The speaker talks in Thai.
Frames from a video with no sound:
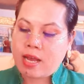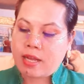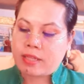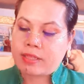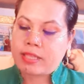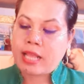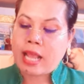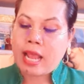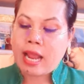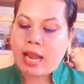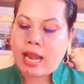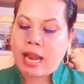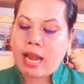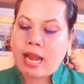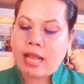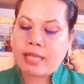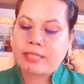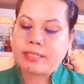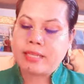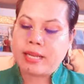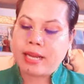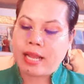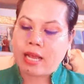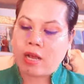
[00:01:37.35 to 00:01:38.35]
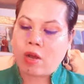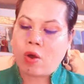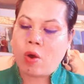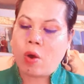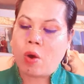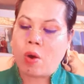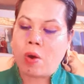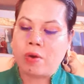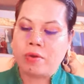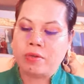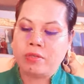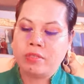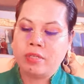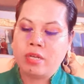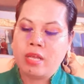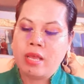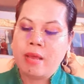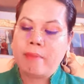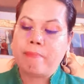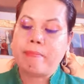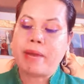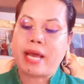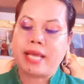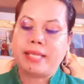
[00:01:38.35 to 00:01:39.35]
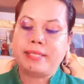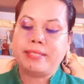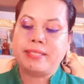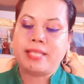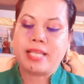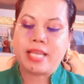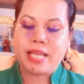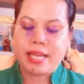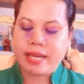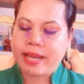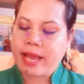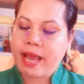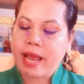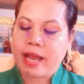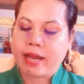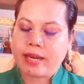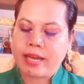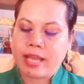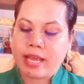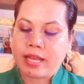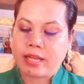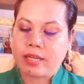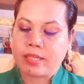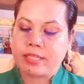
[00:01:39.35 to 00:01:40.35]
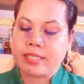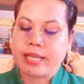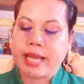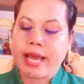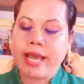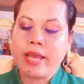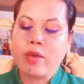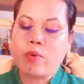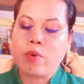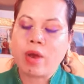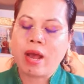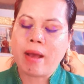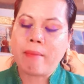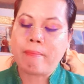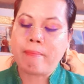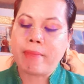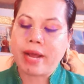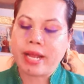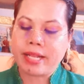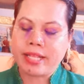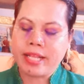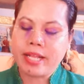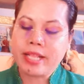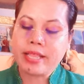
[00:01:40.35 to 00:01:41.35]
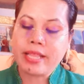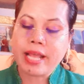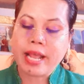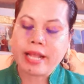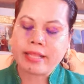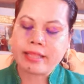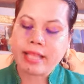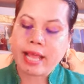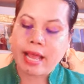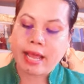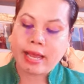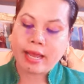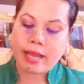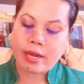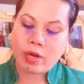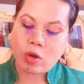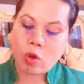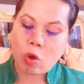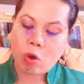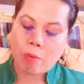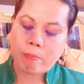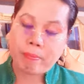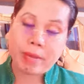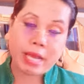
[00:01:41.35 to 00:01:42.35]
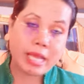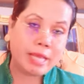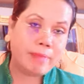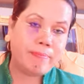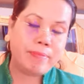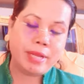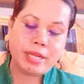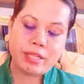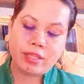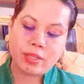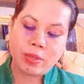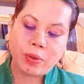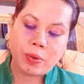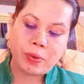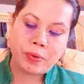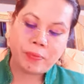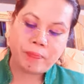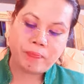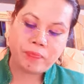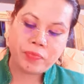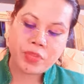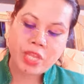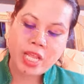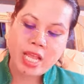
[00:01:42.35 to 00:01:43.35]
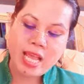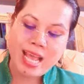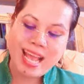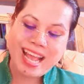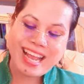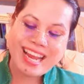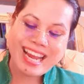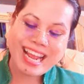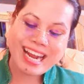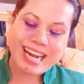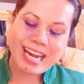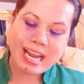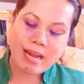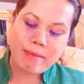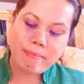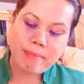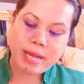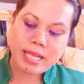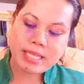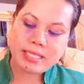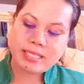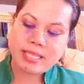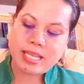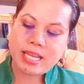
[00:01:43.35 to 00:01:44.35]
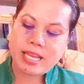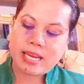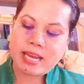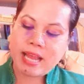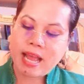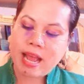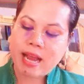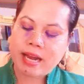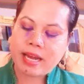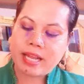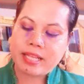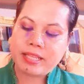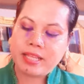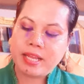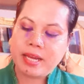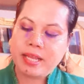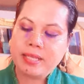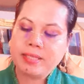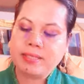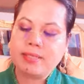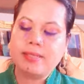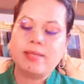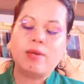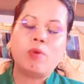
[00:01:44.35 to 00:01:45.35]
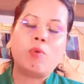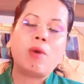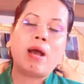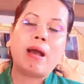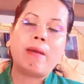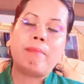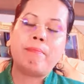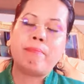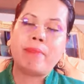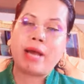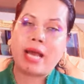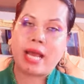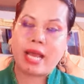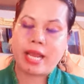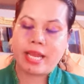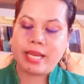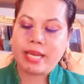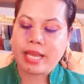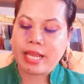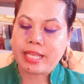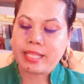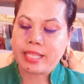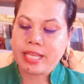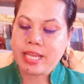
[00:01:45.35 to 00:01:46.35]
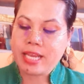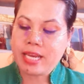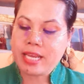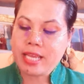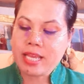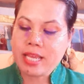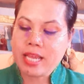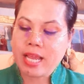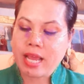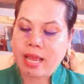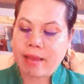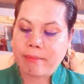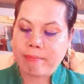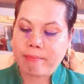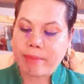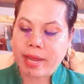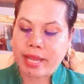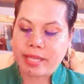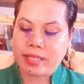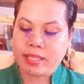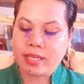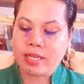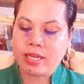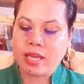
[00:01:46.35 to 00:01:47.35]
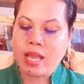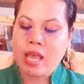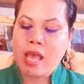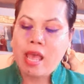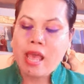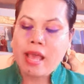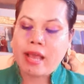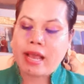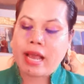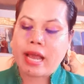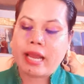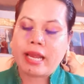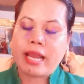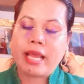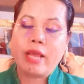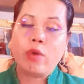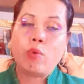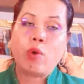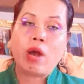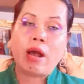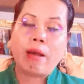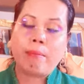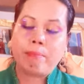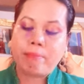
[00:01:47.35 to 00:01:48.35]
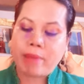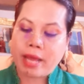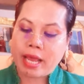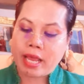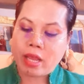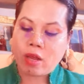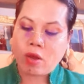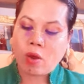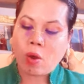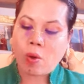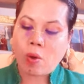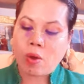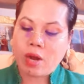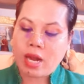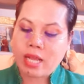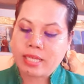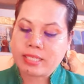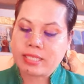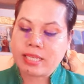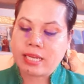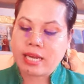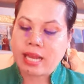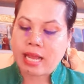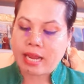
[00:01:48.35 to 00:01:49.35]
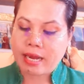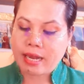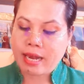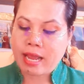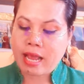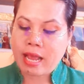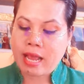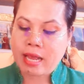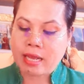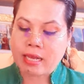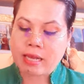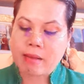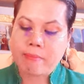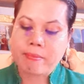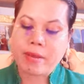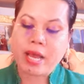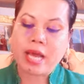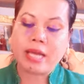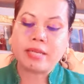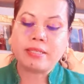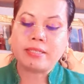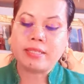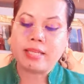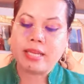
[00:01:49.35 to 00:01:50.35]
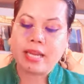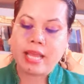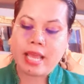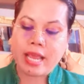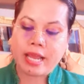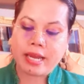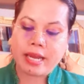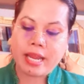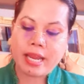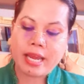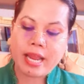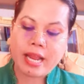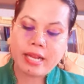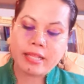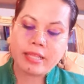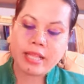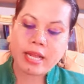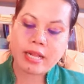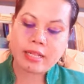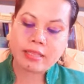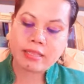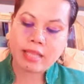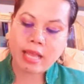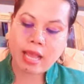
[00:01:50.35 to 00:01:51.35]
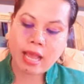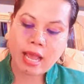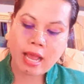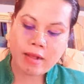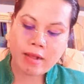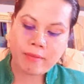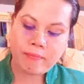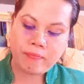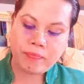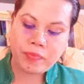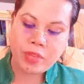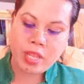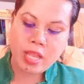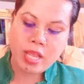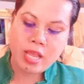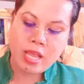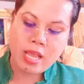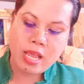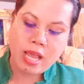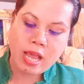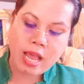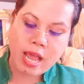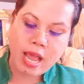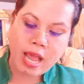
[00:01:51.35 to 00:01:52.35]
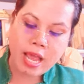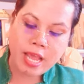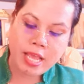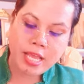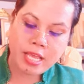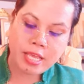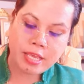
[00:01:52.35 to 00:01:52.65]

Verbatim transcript: แต่ละลักษณะของใบสีนาคเนี่ยจะให้ความหมายที่แตกต่างกันออกไปเป็นต้น ดังนั้นใบสีนาคเนี่ยที่ได้สื่อความหมายในที่นี้หมายถึงการให้ความหมายของลักษณะนาคกับการแสดงในด้านต่างๆ ให้